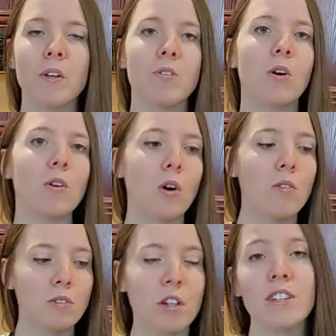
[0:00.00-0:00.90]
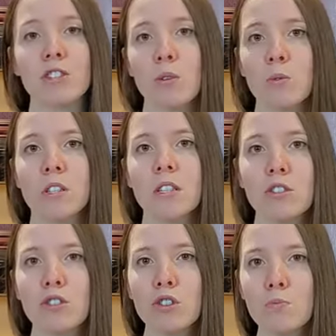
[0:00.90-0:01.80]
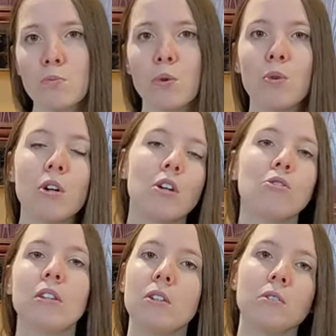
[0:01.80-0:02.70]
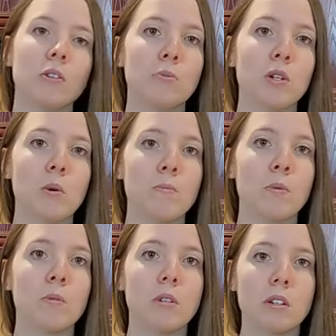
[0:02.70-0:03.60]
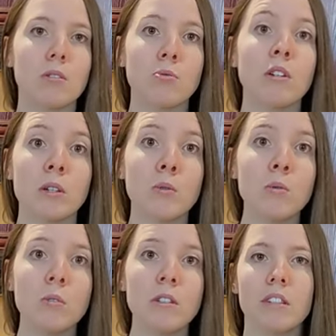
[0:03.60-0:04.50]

Donc, on vous a fait ça aussi juste pour donner une option pour euh, tous les goûts.